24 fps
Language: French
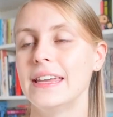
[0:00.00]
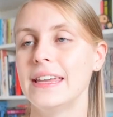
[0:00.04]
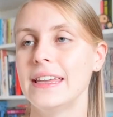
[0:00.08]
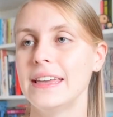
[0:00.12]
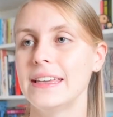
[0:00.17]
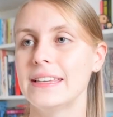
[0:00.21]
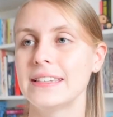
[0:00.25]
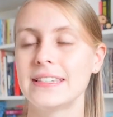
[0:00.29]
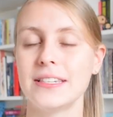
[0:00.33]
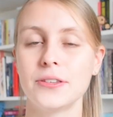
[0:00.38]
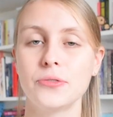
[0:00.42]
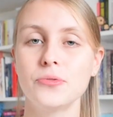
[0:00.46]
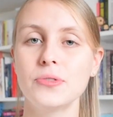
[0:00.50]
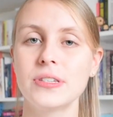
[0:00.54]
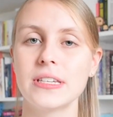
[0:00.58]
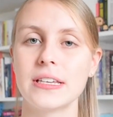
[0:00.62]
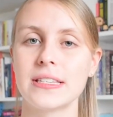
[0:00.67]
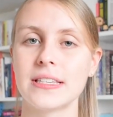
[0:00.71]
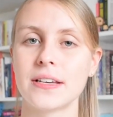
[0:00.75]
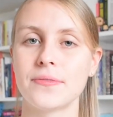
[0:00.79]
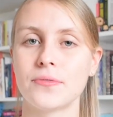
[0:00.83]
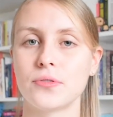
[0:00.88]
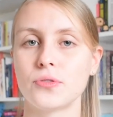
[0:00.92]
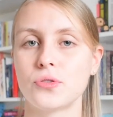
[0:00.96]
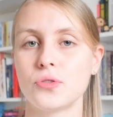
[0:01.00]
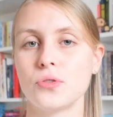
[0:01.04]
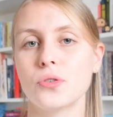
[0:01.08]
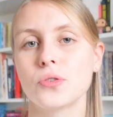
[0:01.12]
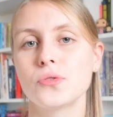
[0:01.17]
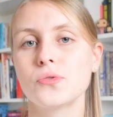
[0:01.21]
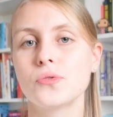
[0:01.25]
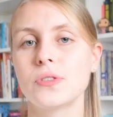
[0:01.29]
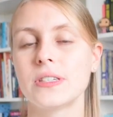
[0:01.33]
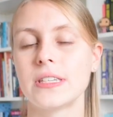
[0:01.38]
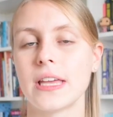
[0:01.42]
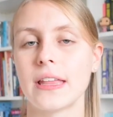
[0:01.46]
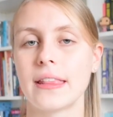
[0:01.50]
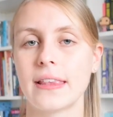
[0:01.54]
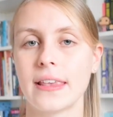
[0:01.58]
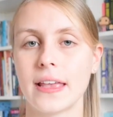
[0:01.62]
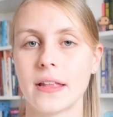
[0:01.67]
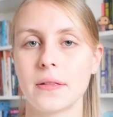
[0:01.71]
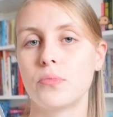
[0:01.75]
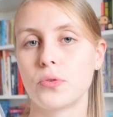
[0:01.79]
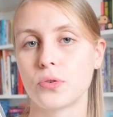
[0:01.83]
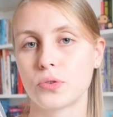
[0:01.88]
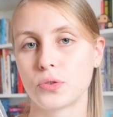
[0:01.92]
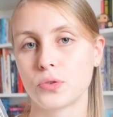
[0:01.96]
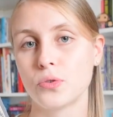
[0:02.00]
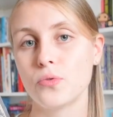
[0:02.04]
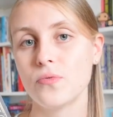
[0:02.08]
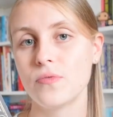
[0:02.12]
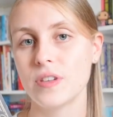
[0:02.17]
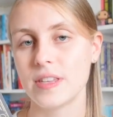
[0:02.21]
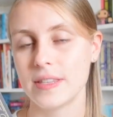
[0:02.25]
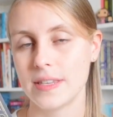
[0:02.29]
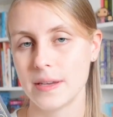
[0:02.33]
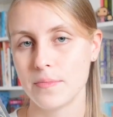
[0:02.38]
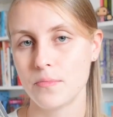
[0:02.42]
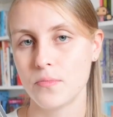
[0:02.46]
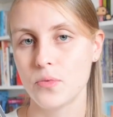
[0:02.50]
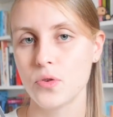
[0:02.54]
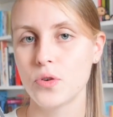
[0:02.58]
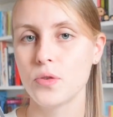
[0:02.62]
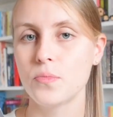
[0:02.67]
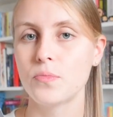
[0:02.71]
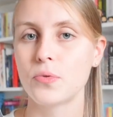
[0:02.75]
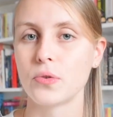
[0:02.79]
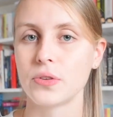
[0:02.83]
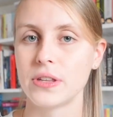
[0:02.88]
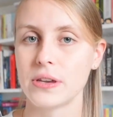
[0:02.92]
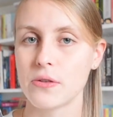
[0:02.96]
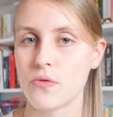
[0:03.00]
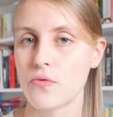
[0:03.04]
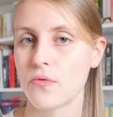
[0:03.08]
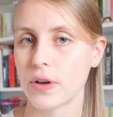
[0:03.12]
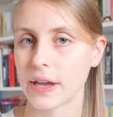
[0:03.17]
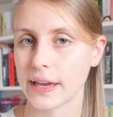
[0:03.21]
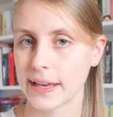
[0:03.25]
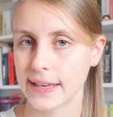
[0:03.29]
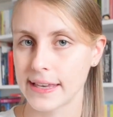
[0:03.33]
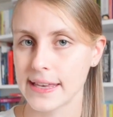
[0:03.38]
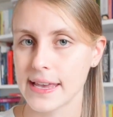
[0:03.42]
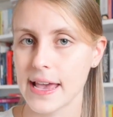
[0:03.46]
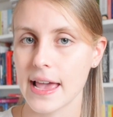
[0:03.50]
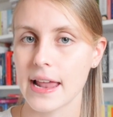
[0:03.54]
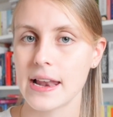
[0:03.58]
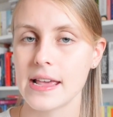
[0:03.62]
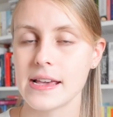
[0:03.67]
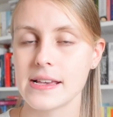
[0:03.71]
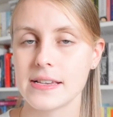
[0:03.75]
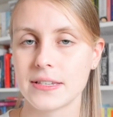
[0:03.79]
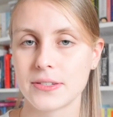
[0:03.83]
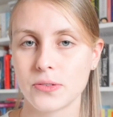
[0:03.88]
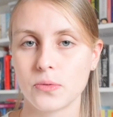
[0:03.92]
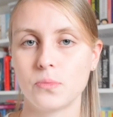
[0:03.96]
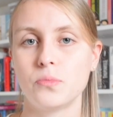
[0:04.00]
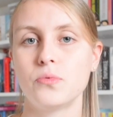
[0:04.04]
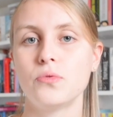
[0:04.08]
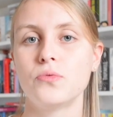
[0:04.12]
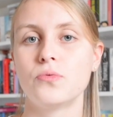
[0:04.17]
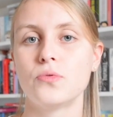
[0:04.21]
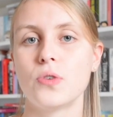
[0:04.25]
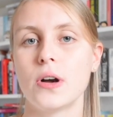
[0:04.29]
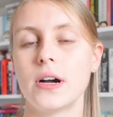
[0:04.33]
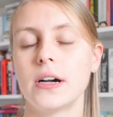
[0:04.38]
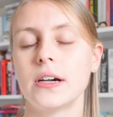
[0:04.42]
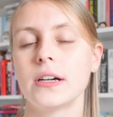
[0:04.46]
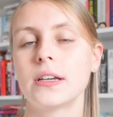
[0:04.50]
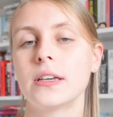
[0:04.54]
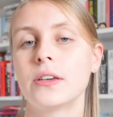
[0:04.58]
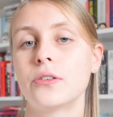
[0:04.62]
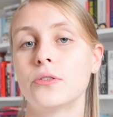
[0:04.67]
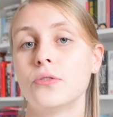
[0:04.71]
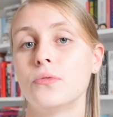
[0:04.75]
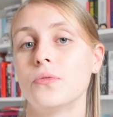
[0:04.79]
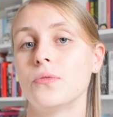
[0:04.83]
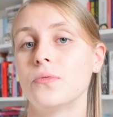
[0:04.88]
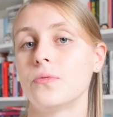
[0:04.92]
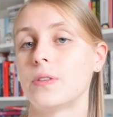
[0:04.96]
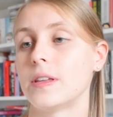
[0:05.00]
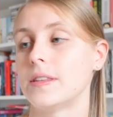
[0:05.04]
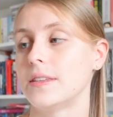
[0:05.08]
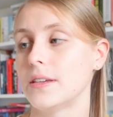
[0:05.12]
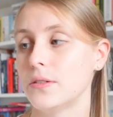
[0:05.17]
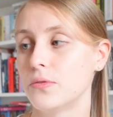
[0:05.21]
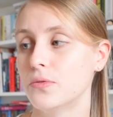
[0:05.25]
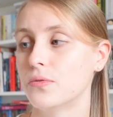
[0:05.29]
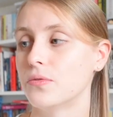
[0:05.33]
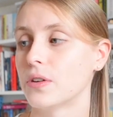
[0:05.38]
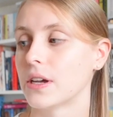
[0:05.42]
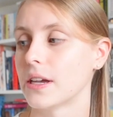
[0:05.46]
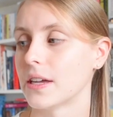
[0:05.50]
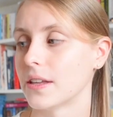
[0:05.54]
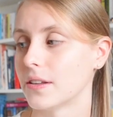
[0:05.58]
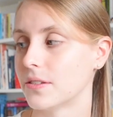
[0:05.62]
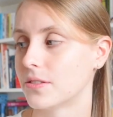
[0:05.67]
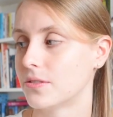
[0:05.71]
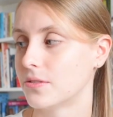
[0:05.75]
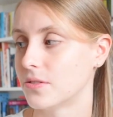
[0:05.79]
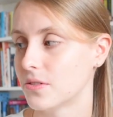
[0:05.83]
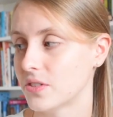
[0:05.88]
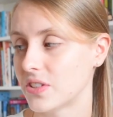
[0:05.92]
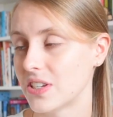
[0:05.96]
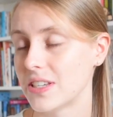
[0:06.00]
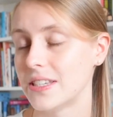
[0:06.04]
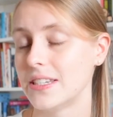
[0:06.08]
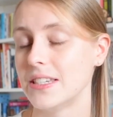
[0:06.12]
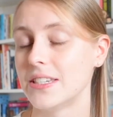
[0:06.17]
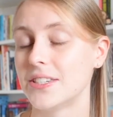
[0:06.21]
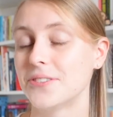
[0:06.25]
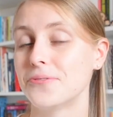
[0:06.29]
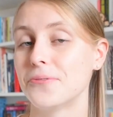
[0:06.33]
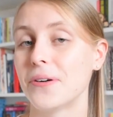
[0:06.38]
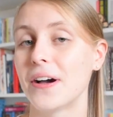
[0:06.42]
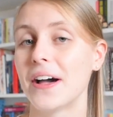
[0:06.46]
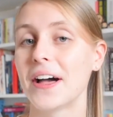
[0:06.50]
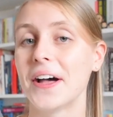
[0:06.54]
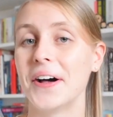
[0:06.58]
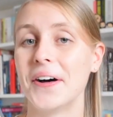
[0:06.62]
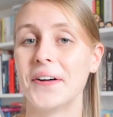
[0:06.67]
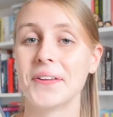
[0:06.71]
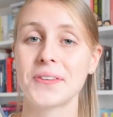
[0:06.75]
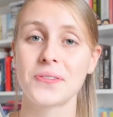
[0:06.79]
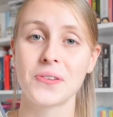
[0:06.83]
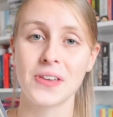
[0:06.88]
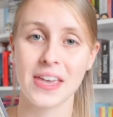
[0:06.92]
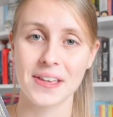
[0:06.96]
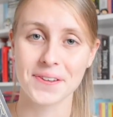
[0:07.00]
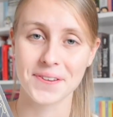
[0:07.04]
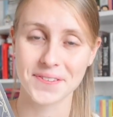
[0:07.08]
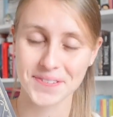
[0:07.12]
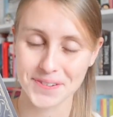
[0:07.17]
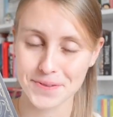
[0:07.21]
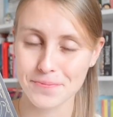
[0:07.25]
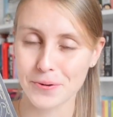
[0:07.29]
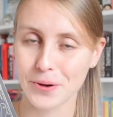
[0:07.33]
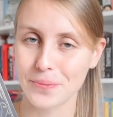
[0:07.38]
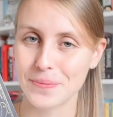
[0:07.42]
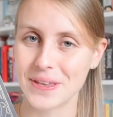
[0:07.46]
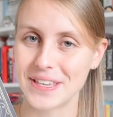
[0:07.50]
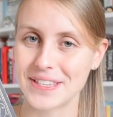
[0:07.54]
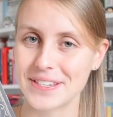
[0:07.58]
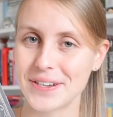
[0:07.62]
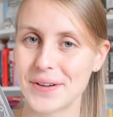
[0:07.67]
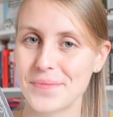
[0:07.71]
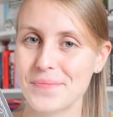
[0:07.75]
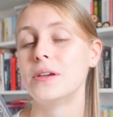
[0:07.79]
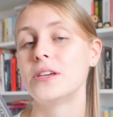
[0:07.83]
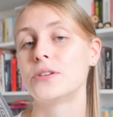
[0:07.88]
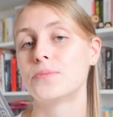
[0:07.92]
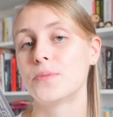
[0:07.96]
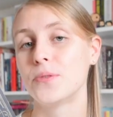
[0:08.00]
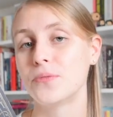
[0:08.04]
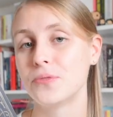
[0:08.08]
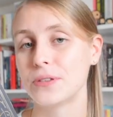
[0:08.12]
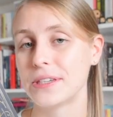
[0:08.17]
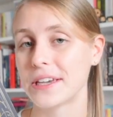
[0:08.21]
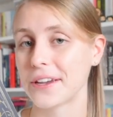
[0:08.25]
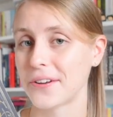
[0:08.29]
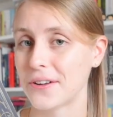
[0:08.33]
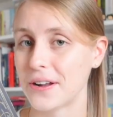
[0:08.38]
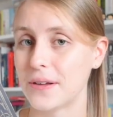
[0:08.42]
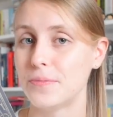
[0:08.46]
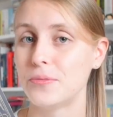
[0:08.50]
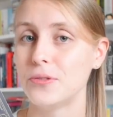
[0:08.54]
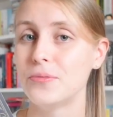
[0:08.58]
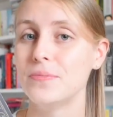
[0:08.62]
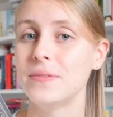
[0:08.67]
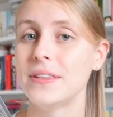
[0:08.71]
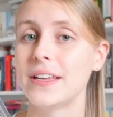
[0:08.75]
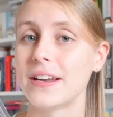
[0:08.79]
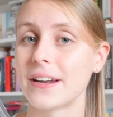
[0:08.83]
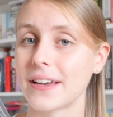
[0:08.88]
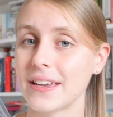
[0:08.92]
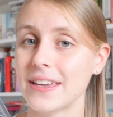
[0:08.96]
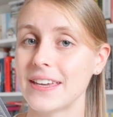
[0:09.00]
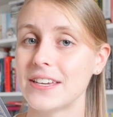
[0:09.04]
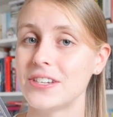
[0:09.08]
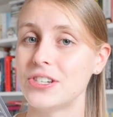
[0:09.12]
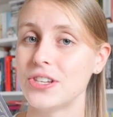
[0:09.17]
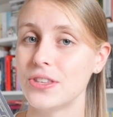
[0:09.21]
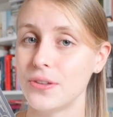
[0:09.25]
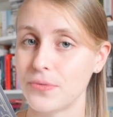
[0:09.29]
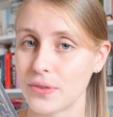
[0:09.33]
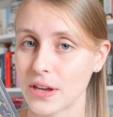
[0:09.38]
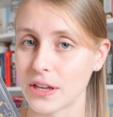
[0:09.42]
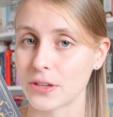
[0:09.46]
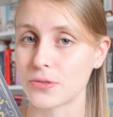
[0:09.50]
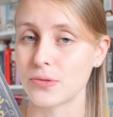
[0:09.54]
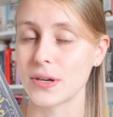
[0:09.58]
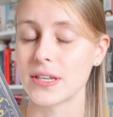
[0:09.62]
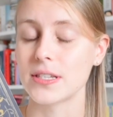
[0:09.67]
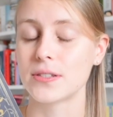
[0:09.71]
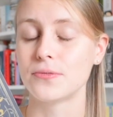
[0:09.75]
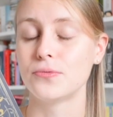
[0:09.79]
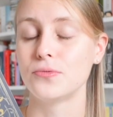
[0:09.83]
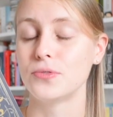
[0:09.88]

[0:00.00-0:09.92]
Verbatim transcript: Et c'est toute cette aventure, toute cette quête pour trouver des mots, pour découvrir qui elle est et son pouvoir que l'on va découvrir dans cette histoire, en tout cas dans ce premier tome. Et je peux vous dire que la plume d'Alric et Jennifer Twice